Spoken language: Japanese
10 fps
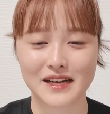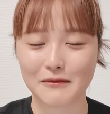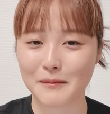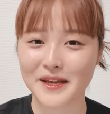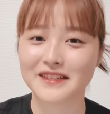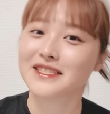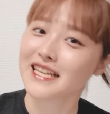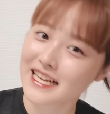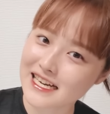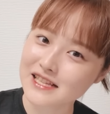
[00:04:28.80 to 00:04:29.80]
垣間見えるん
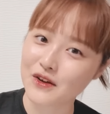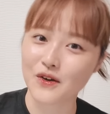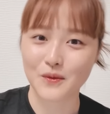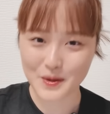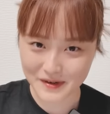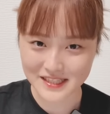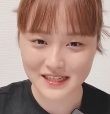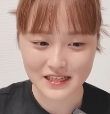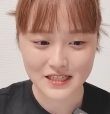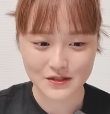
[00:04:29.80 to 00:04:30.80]
じゃないかなと思いま
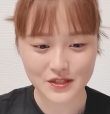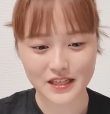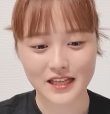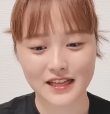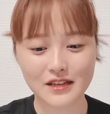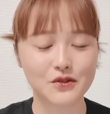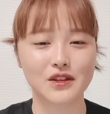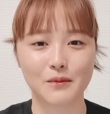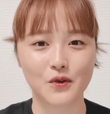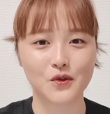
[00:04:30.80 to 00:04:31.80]
すそして何と
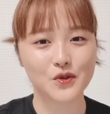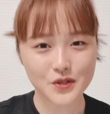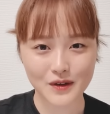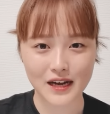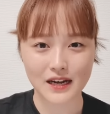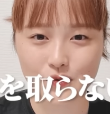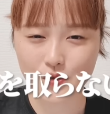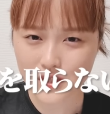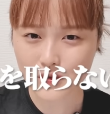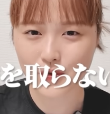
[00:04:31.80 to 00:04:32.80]
いってもこの人は
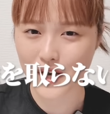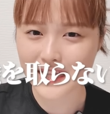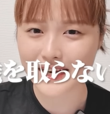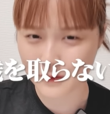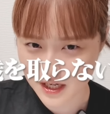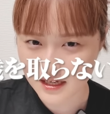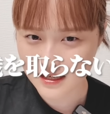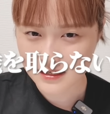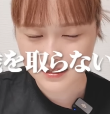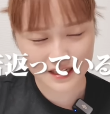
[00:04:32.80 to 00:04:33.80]
年を取らないのか
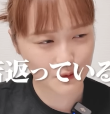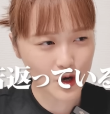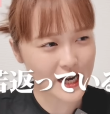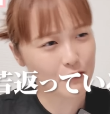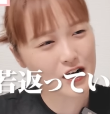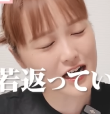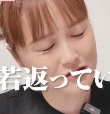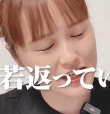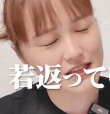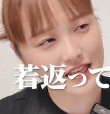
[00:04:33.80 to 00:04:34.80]
なんかもはや若
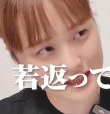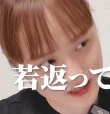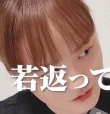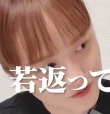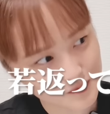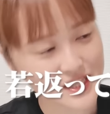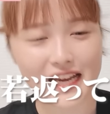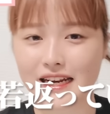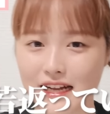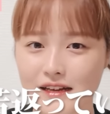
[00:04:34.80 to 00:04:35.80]
くなっていってるみ
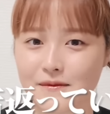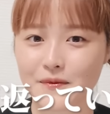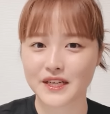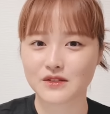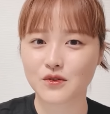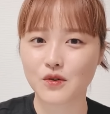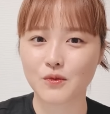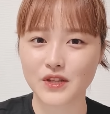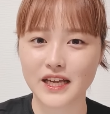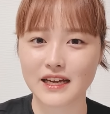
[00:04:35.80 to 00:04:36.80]
たいなあのそこ
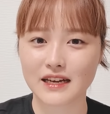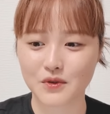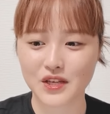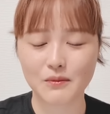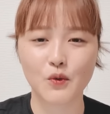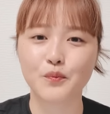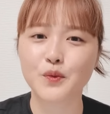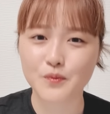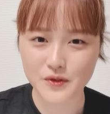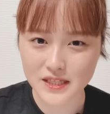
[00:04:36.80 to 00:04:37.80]
もねもう疑問
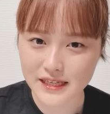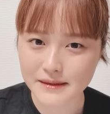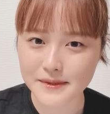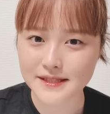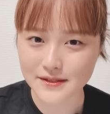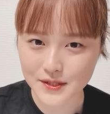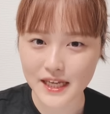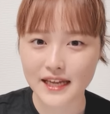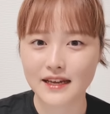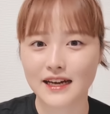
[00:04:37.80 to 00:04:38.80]
プンプンになりますの
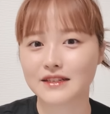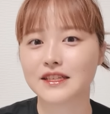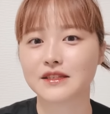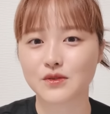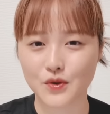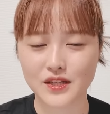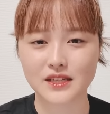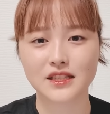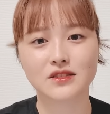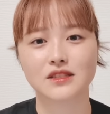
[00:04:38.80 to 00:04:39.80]
であのぜひそういっ
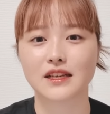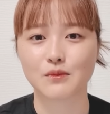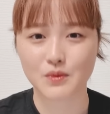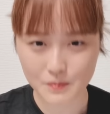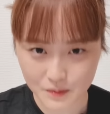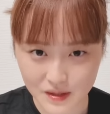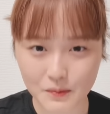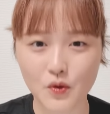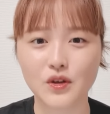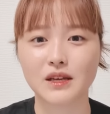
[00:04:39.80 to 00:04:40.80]
たジジュンさんの美
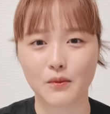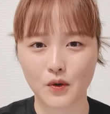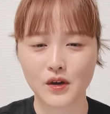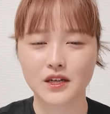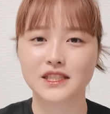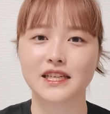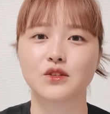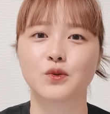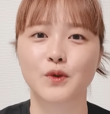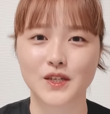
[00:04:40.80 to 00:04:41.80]
貌にもぜひ
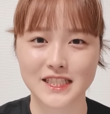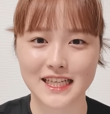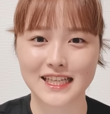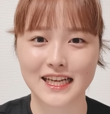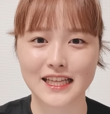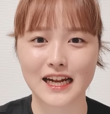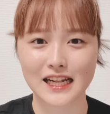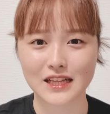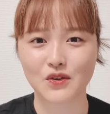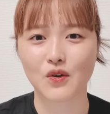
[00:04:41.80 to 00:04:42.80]
注目していただけたら
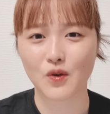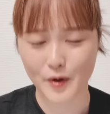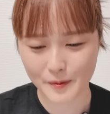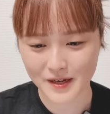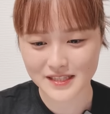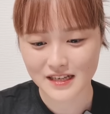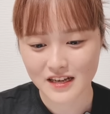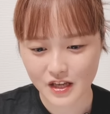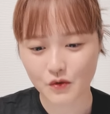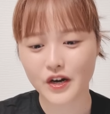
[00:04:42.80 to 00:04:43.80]
なと思います。
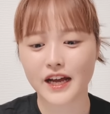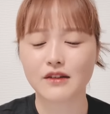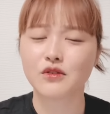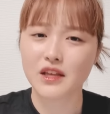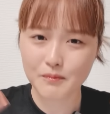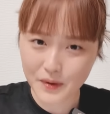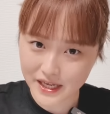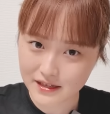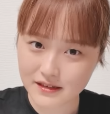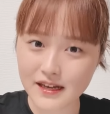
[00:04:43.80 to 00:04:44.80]
ねこれあのいっ
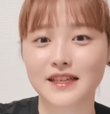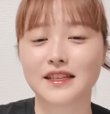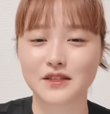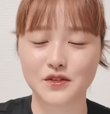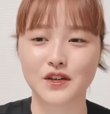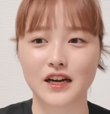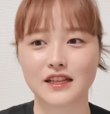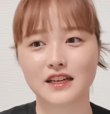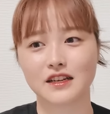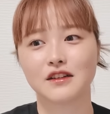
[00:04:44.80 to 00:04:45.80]
ぱい宣伝するから
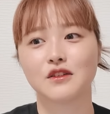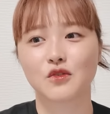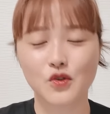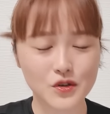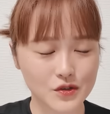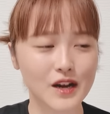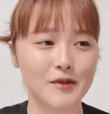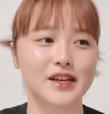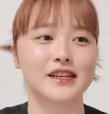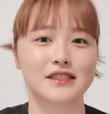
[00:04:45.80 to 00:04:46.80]
なんかこの
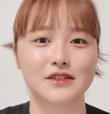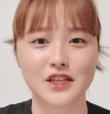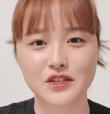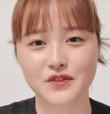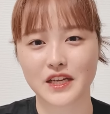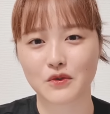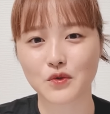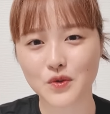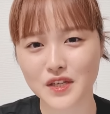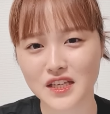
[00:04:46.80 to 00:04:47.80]
ドラマに関してはジジュンさんに
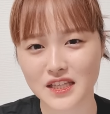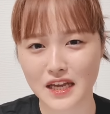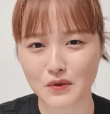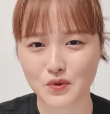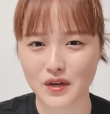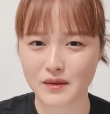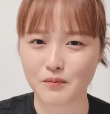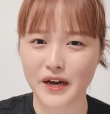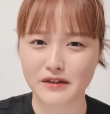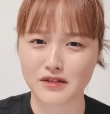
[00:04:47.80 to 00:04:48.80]
本当に聞きたいことがいっぱいあ